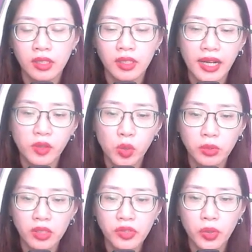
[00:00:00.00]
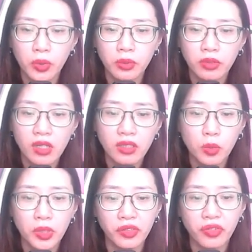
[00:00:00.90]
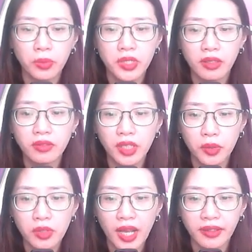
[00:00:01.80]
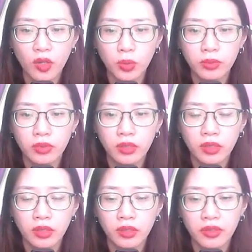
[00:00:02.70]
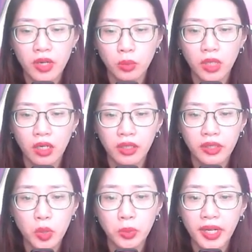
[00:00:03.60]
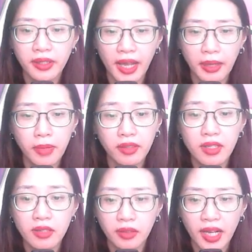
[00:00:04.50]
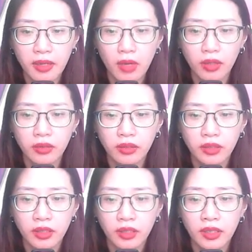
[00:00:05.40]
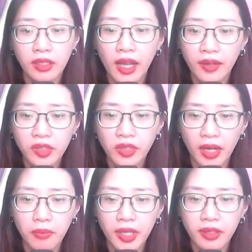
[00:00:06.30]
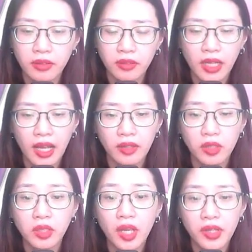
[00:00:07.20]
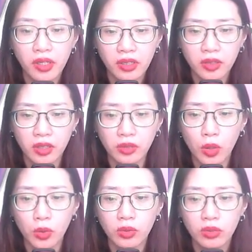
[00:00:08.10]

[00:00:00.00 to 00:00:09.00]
Càn Khôn Tứ Trụ có công hiệu phong trấn tiểu càn khôn, đồng thời cũng ngăn cản Mặc chi lực ăn mòn. Hắn chưa hẳn biết ta có thế giới tử thụ.